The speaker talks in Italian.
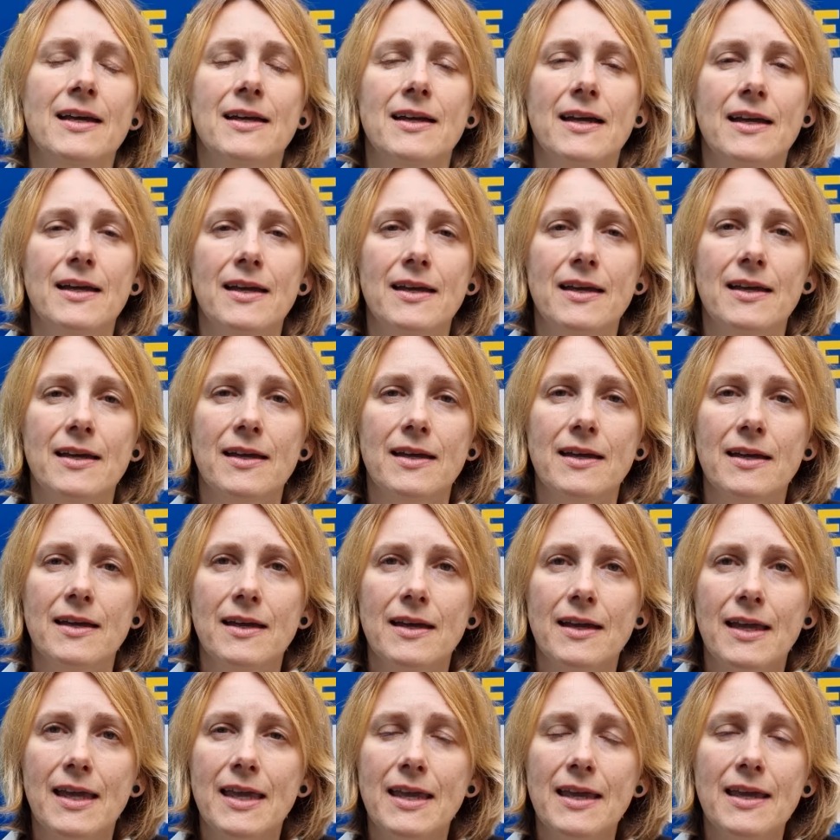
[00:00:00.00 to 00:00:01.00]

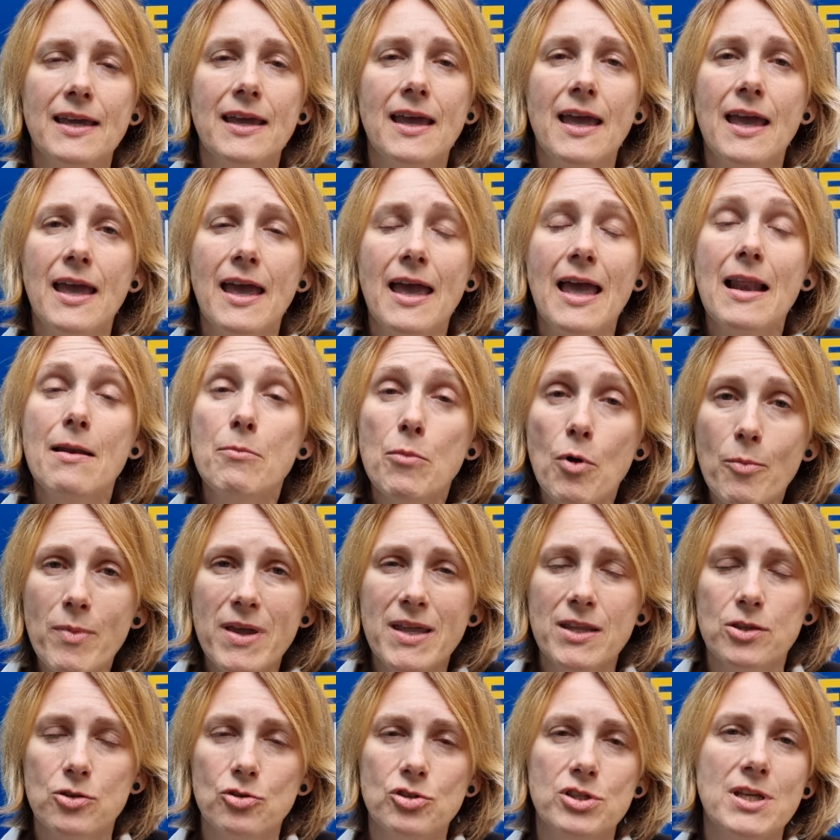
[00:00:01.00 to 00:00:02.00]
eh, che è il
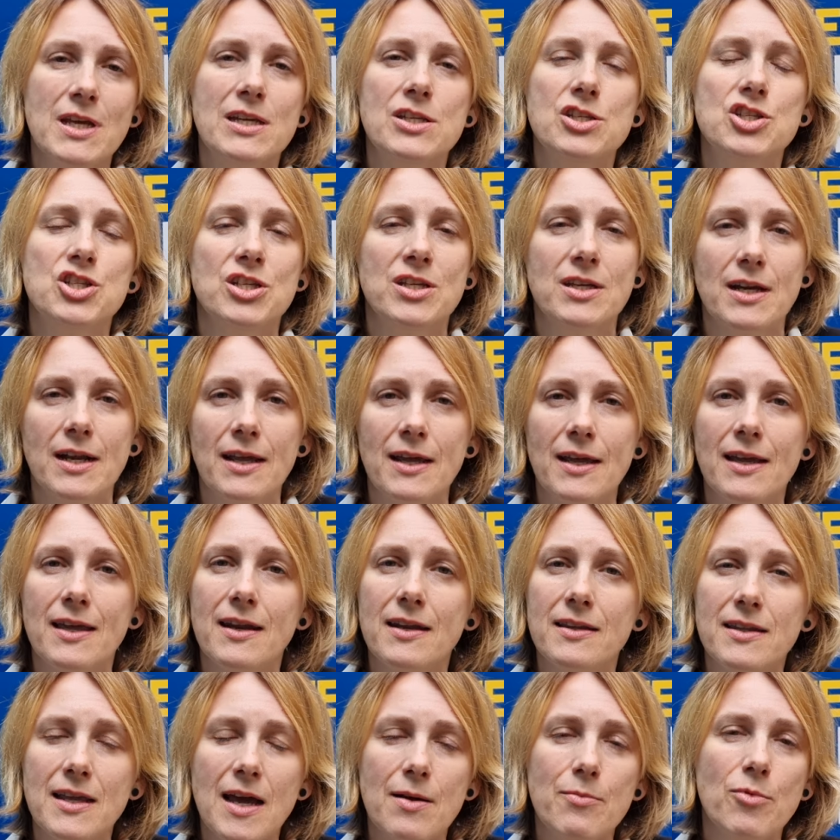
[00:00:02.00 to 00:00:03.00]
momento di agire,
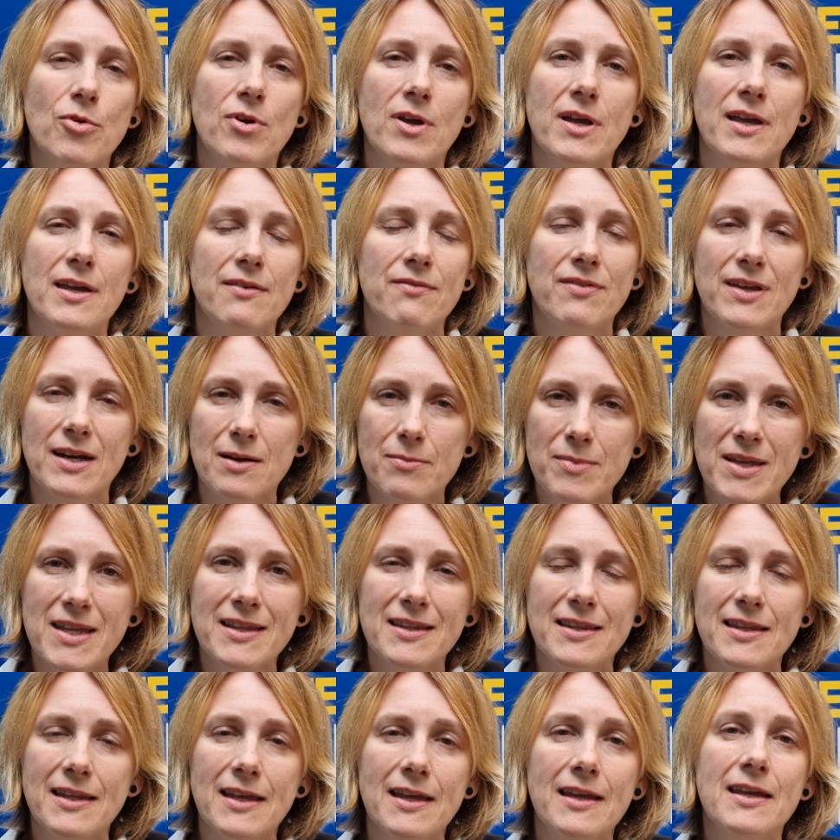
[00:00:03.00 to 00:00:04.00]
crediamo che
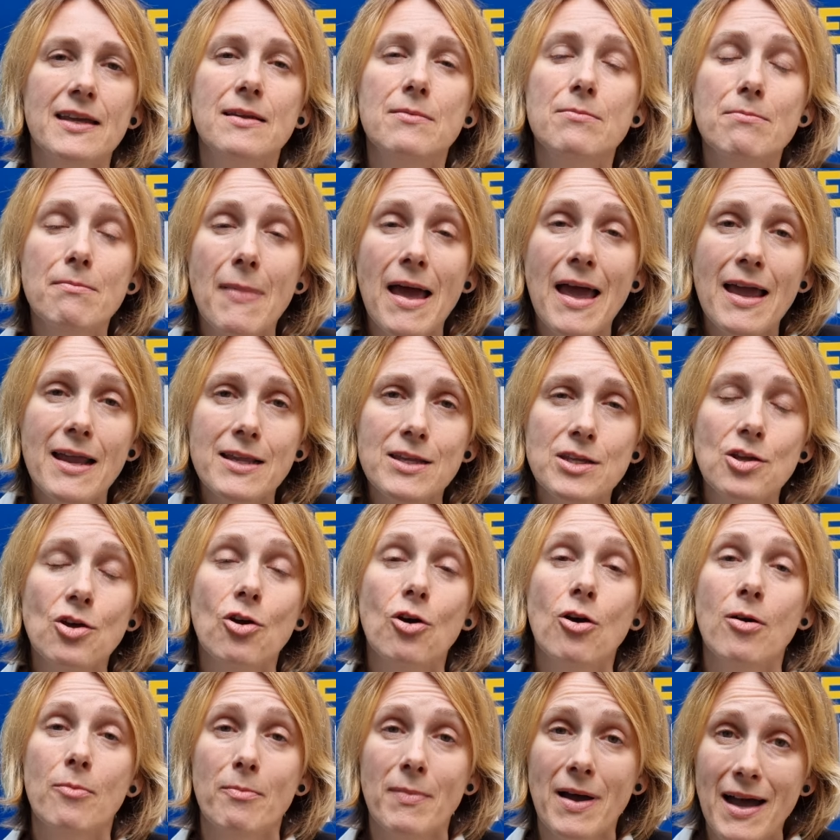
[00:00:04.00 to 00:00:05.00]
veramente il
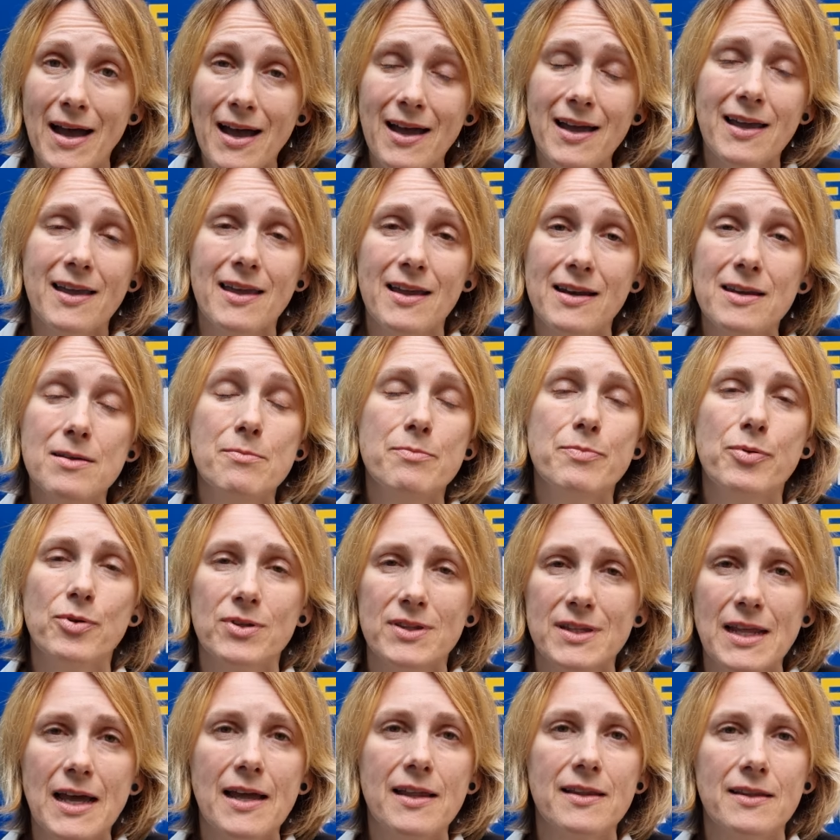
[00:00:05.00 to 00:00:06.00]
meglio, ma anche
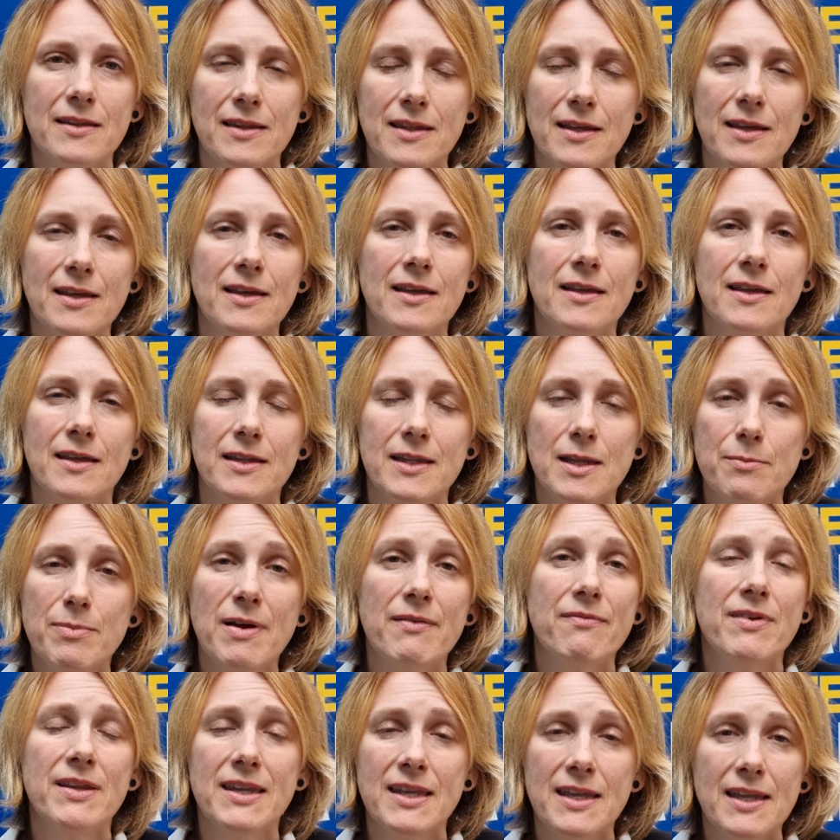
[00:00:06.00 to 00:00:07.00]
l'importante, eh,
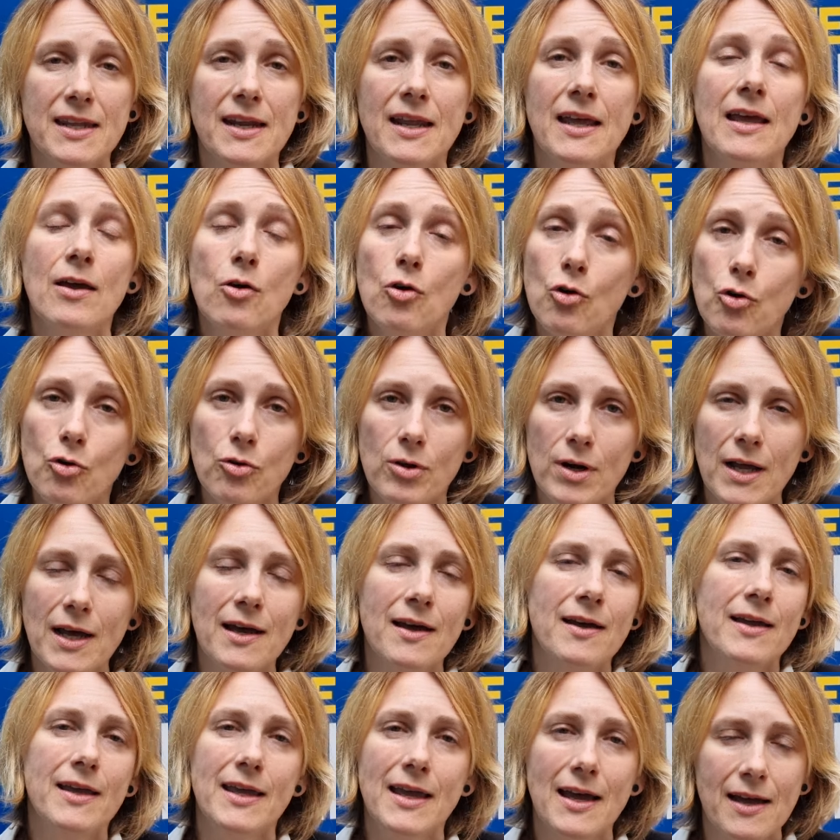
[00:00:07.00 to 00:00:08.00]
debba avvenire
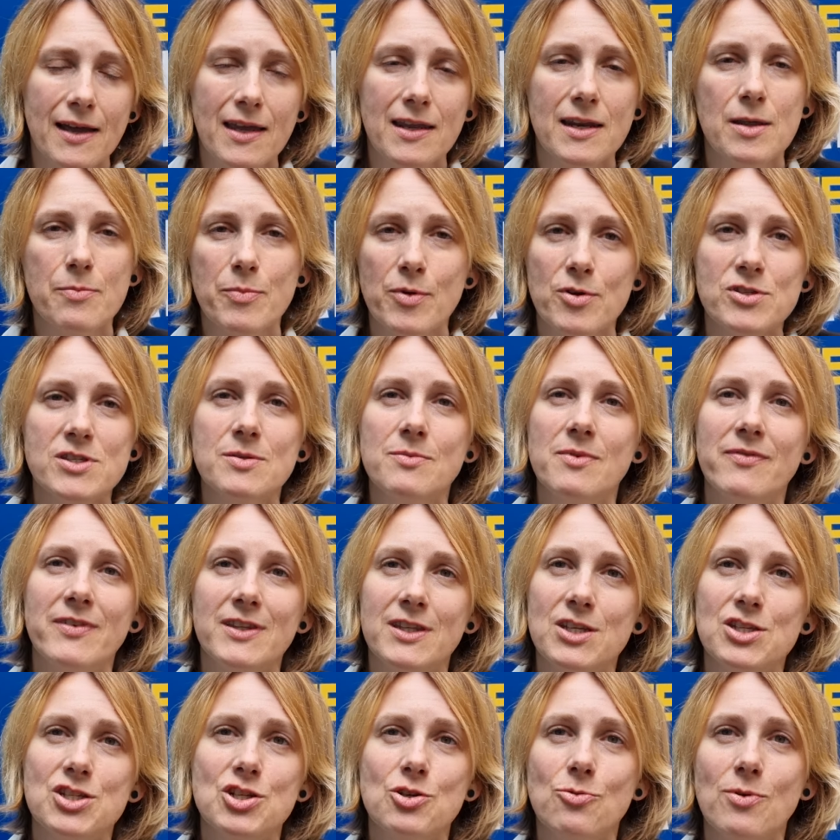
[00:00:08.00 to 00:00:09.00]
ora e anche nei prossimi
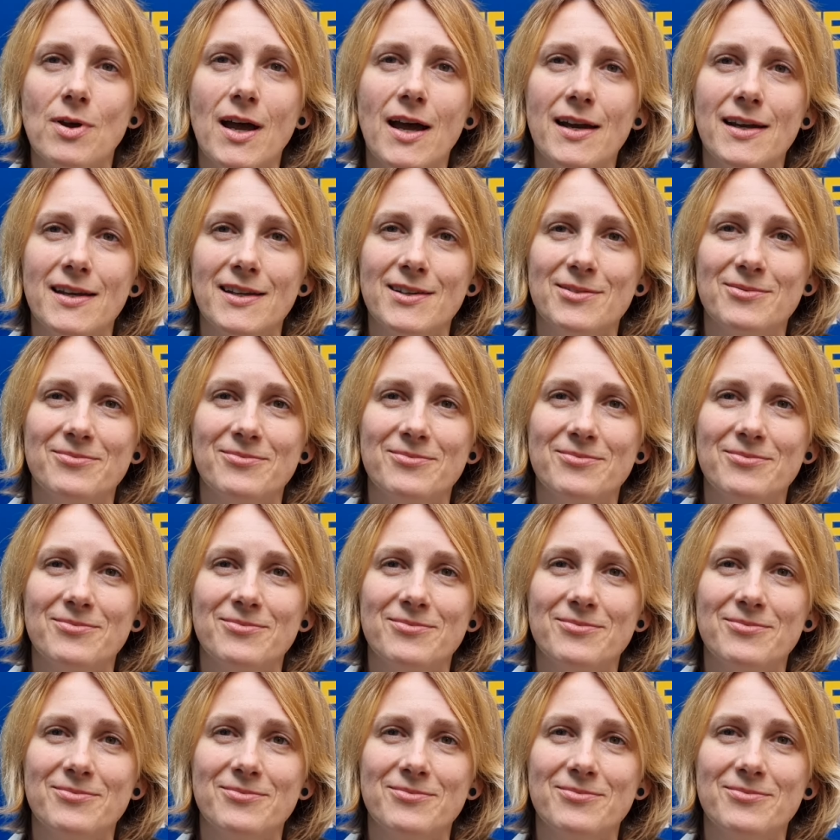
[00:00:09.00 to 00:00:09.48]
25 anni.